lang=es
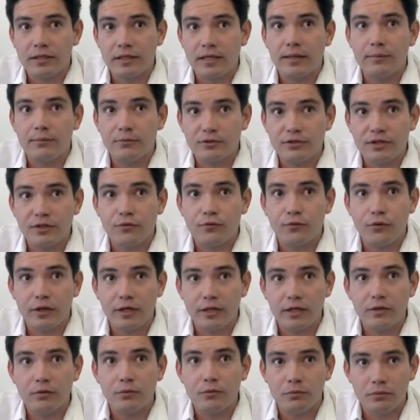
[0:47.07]
creemos que
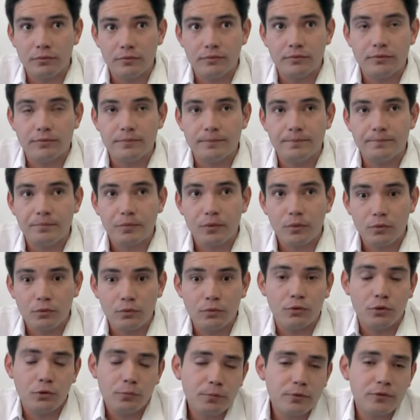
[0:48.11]
fue
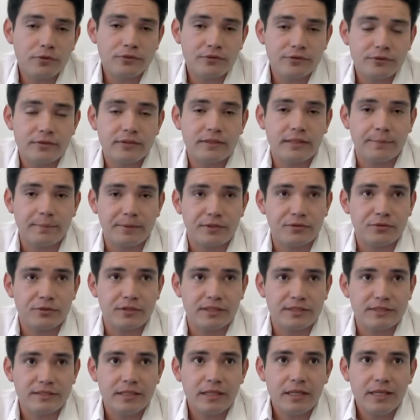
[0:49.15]
un grupo de
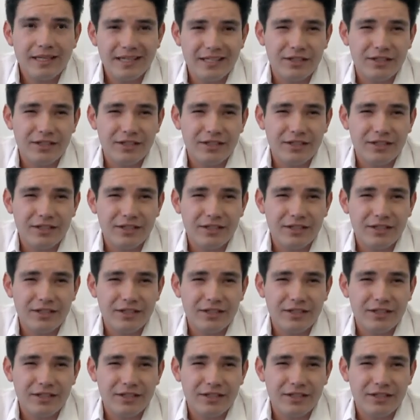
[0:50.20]
personas